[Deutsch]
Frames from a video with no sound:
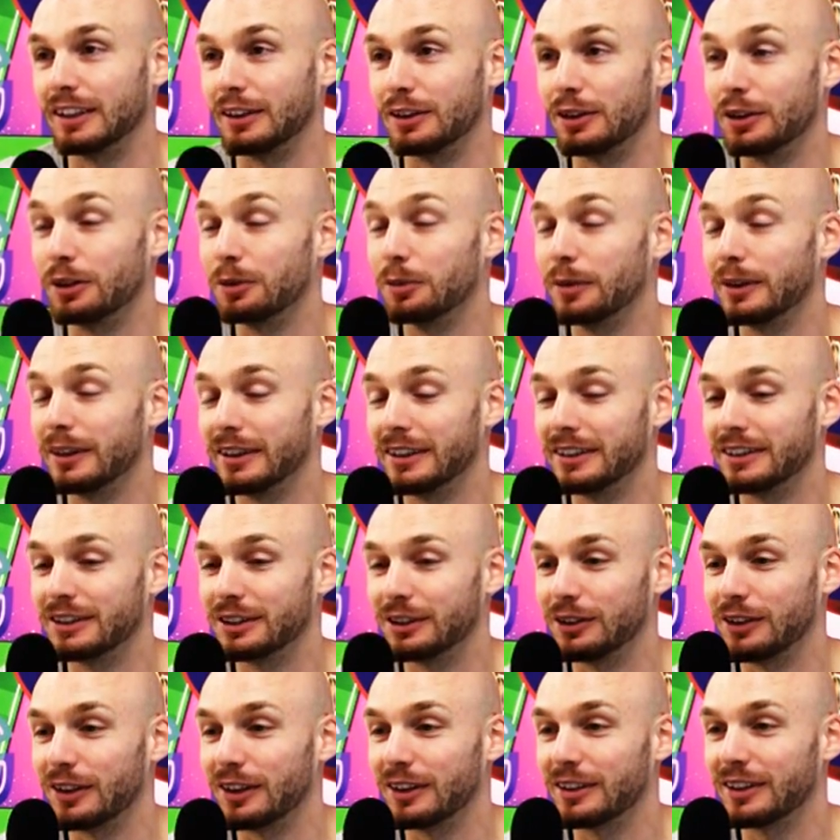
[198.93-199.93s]
Durch Michael
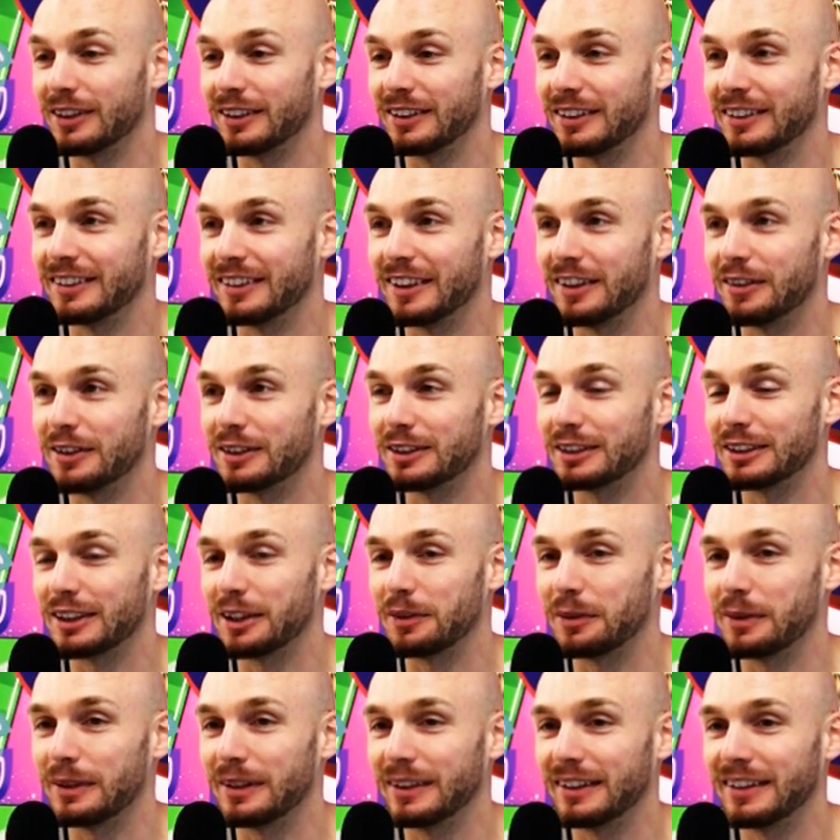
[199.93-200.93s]
Zwock, damals
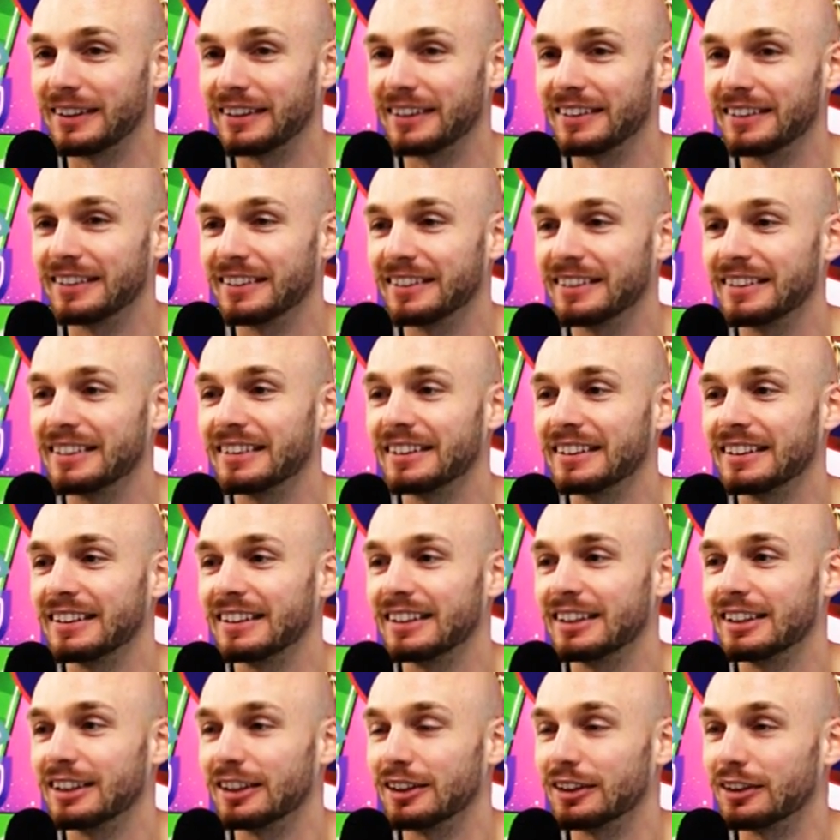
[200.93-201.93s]
Kapitän,
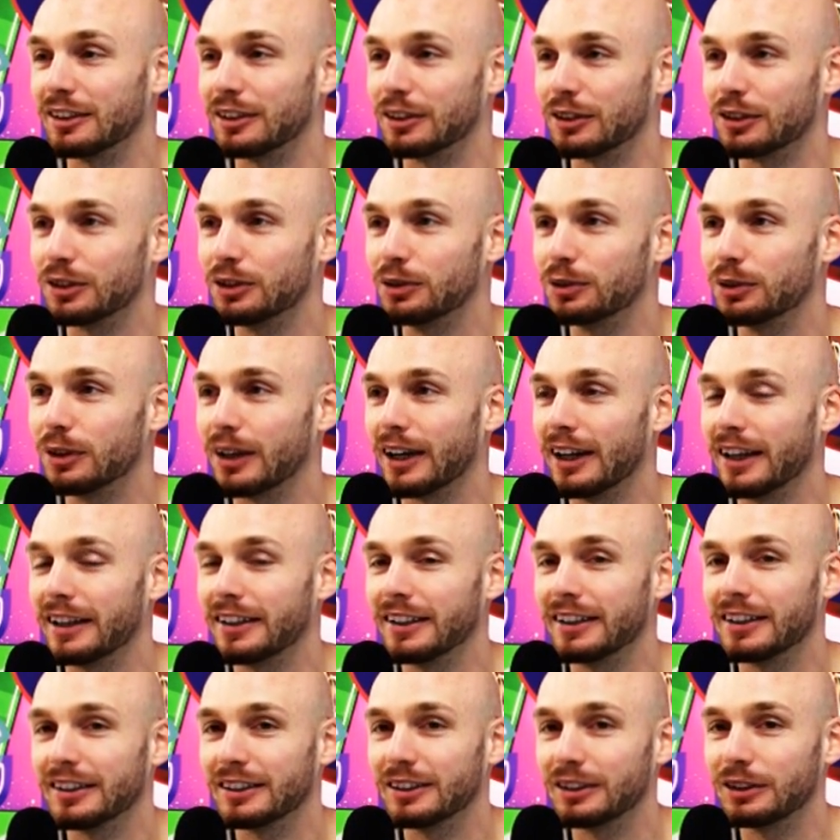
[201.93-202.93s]
ähm, Knut
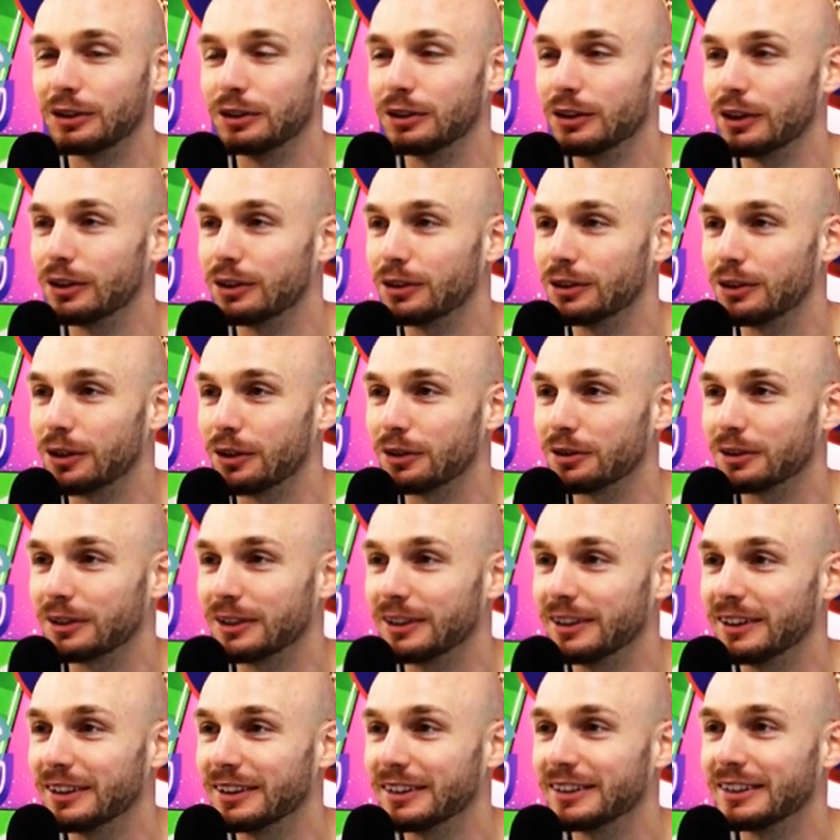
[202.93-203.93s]
Reinhardt, Günter
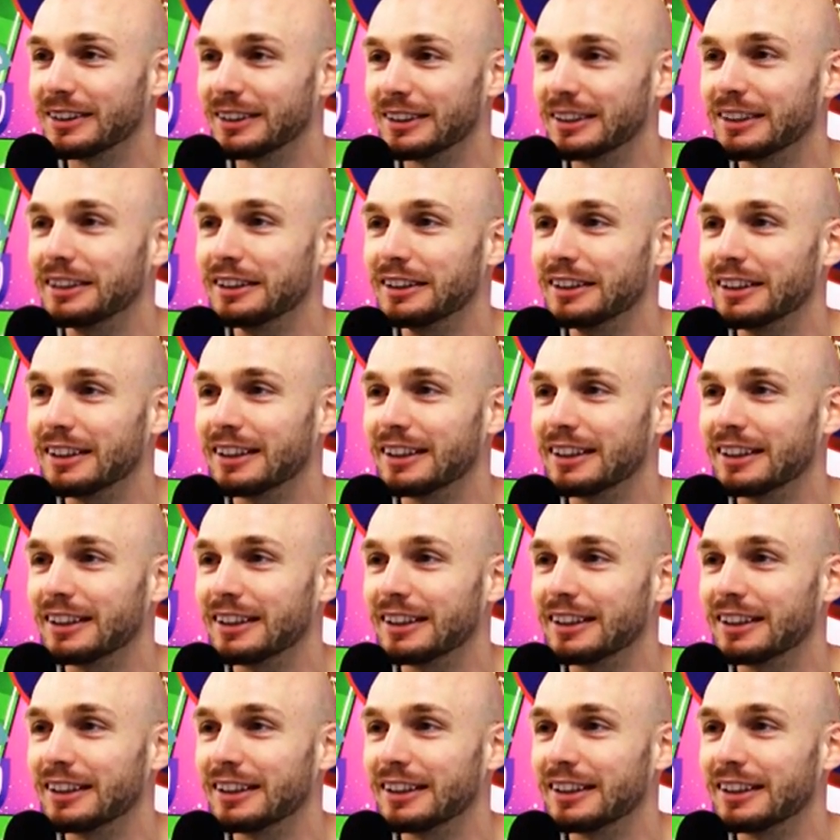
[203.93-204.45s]
Butowski, die